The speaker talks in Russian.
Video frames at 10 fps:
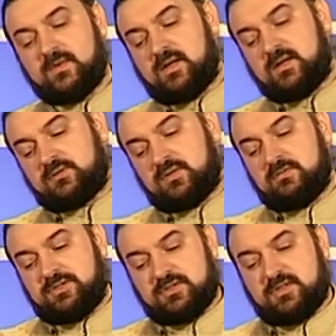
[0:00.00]
о котором
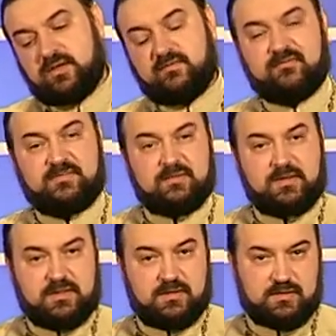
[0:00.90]
мы читаем в
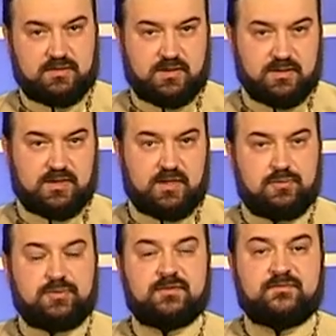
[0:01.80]
Библии, э, когда
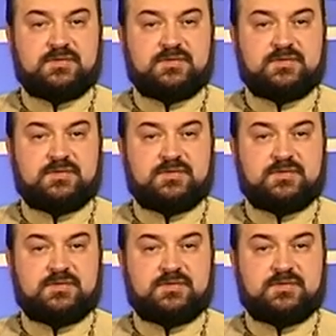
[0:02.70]
люди в